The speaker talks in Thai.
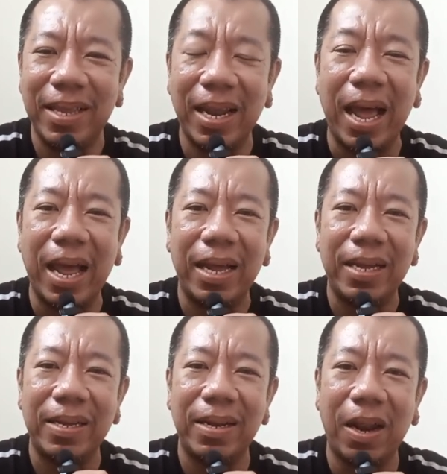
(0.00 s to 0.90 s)
นี่แหละ
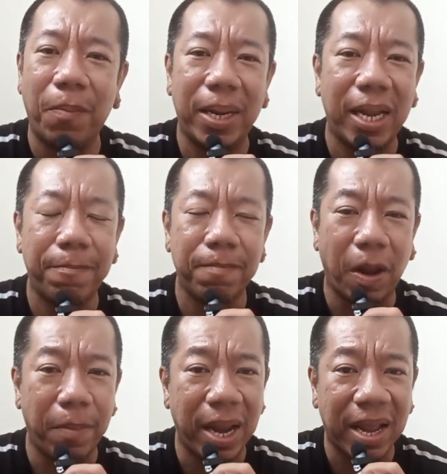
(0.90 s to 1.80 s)
เราไม่ได้
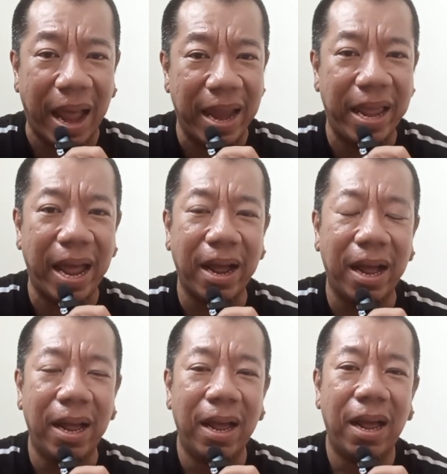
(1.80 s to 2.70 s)
เราไม่ได้ไก่เลี้ยง
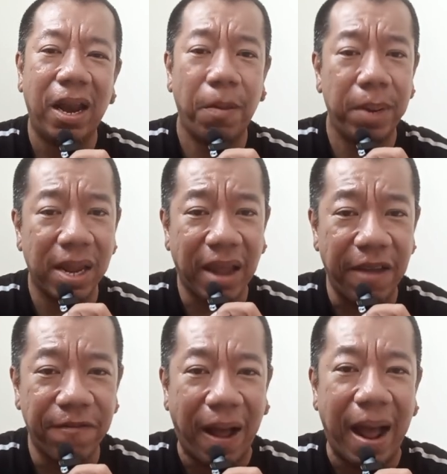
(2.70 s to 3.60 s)
เราไม่ใช่
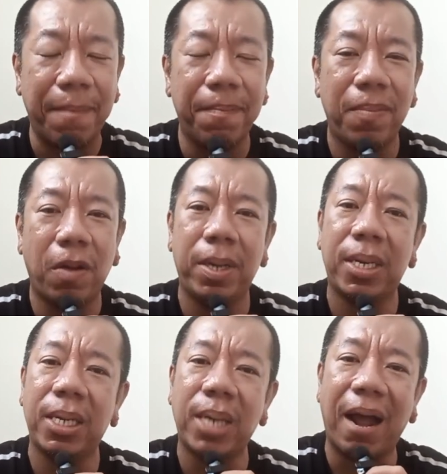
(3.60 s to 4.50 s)
ไก่ฟาร์ม เราไม่
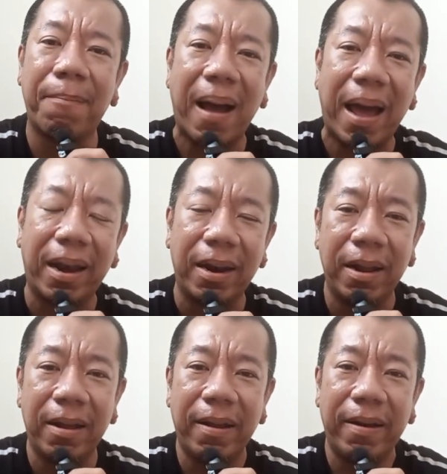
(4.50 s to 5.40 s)
ใช่ช้างบ้าน
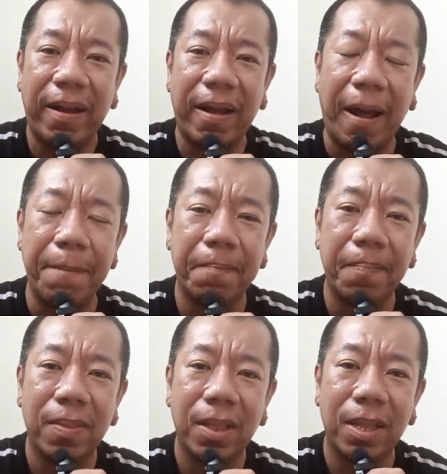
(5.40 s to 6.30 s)
นะครับ
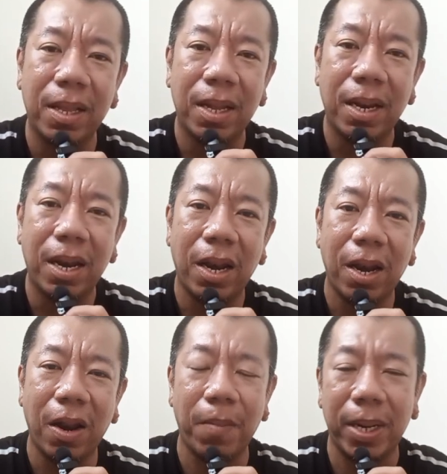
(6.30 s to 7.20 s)

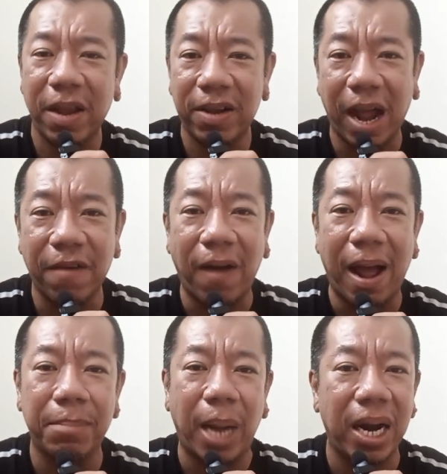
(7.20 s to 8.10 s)
เราไม่ใช่ช้าง
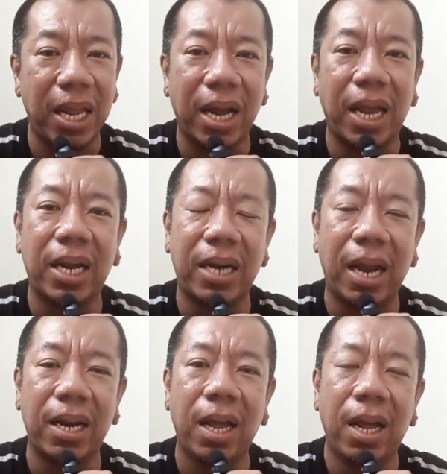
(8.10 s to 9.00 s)
ฟาร์มช้างเลี้ยงอะไรทั้ง
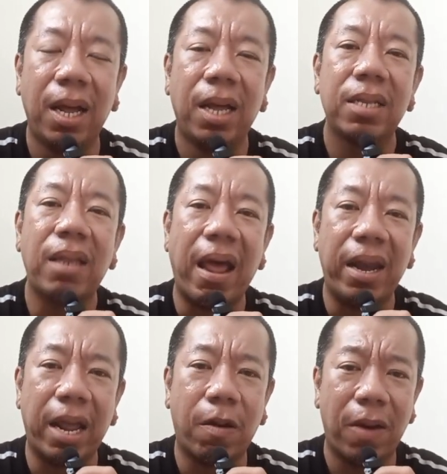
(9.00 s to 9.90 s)
นั้นแต่
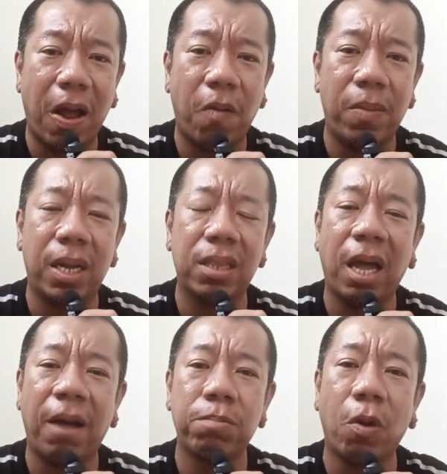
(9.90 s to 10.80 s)
เด็กของเรา มันจะ
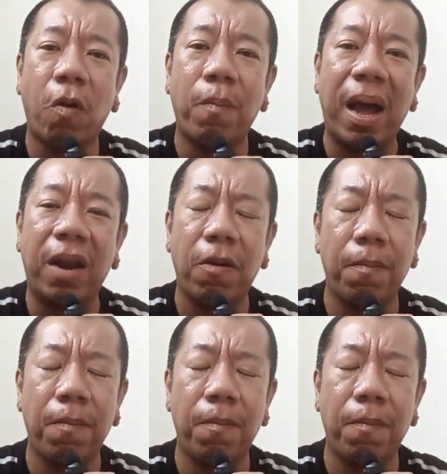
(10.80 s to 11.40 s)
เติบโตมา